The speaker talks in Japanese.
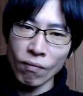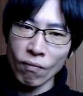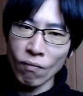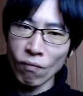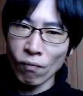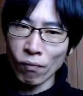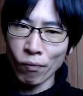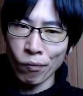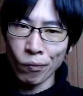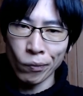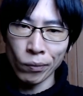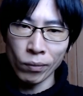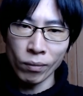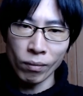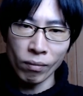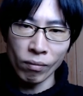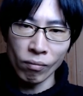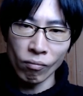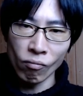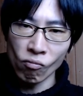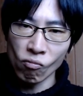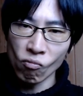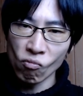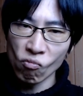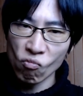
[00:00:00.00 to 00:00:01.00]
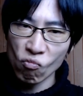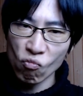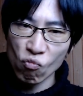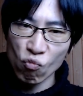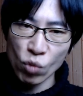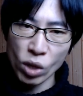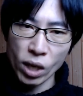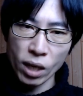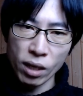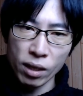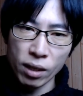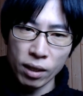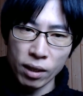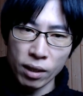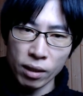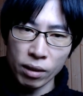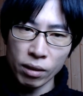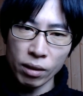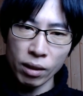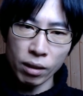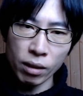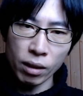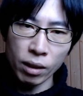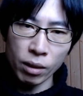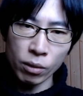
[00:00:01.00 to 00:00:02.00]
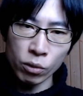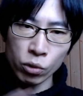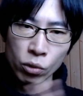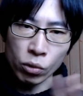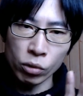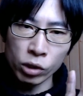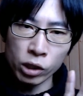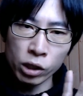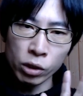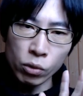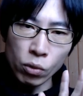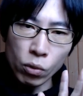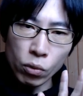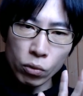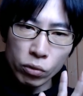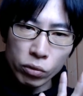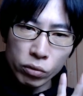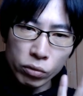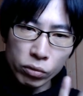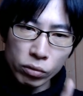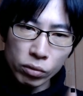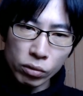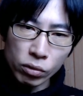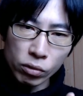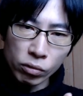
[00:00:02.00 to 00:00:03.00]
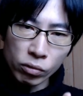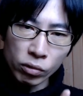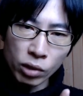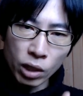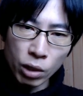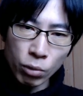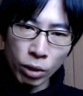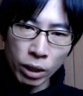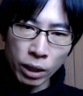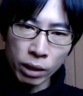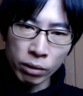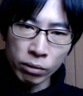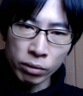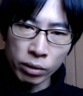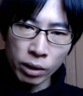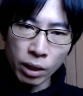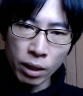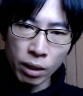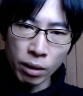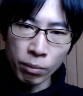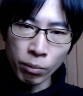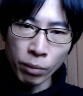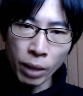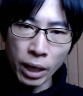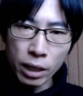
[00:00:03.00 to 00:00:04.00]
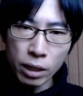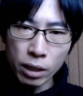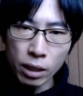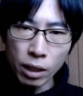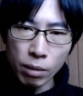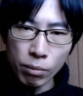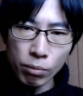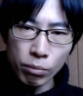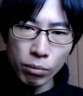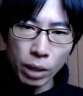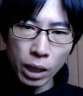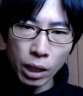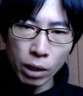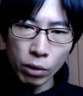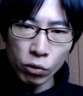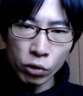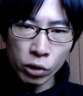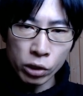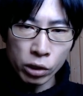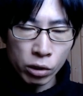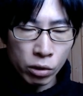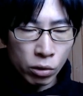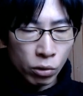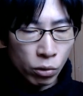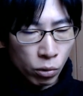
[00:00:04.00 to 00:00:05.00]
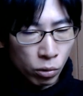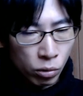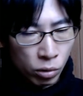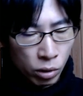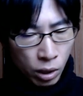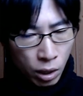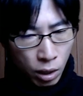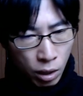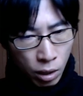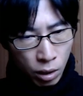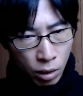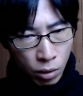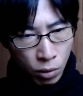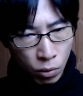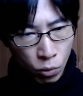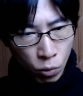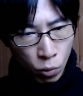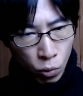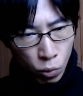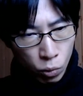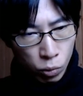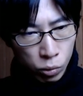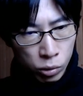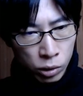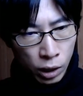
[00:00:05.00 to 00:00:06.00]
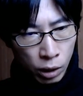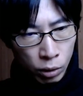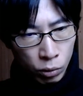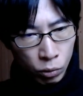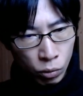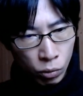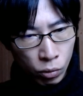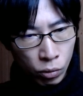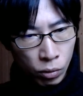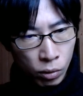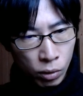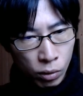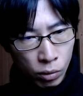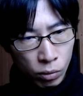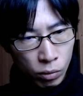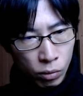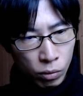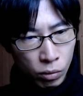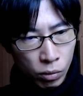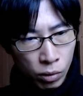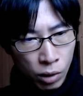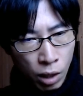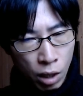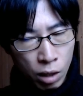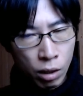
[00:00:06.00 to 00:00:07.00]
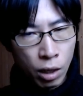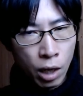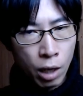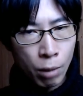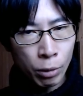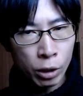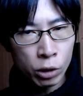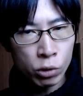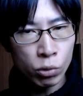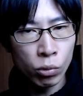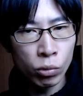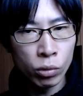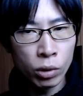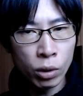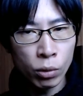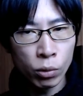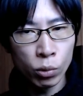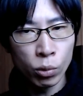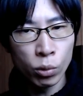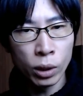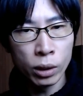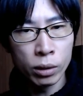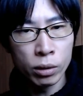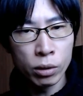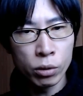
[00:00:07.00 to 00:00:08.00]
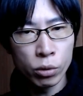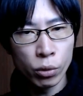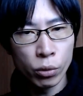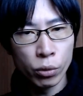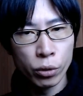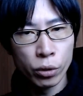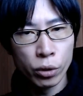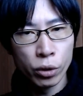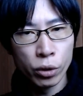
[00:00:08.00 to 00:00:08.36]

うん。だから、その人云々ではなくて、マイナンバーの必要性をちゃんと考えましょうってことなんですよ。